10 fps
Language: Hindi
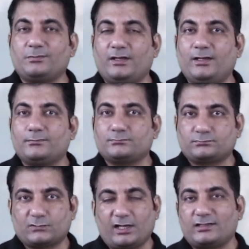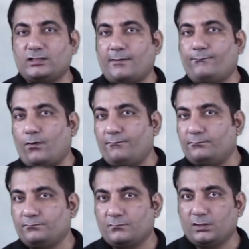में एग्ज़ाम फॉर्म
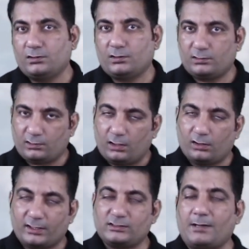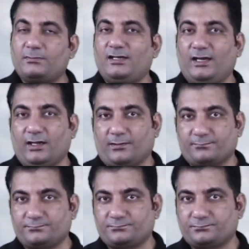एग्ज़ाम दिए हैं
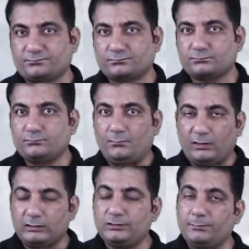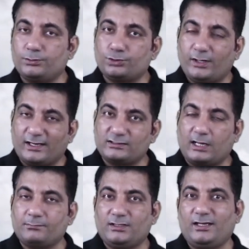जिन बच्चों ने
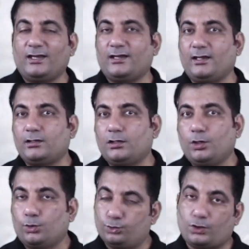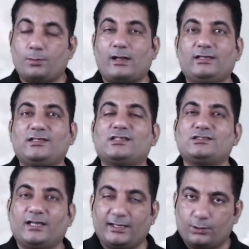एग्ज़ाम दिए हैं उनको मान लीजिए किसी
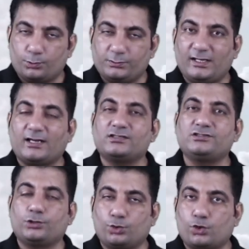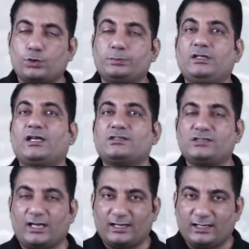ने एक ग्रुप दिया किसी ने दो ग्रुप दिया किसी
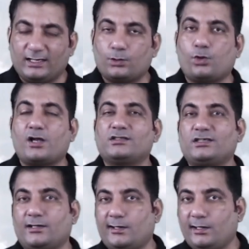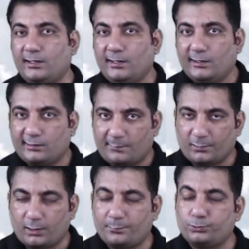का एक क्लियर होगा किसी के
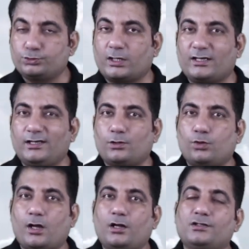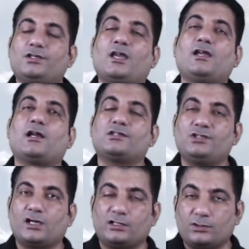अपना दूसरा क्लियर होगा ठीक है या
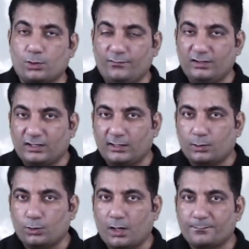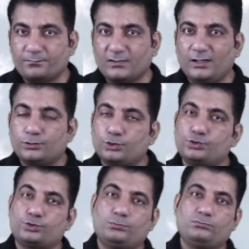किसी के कोई भी नहीं क्लियर होगा तो
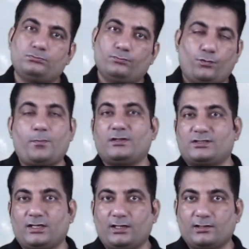वो बच्चे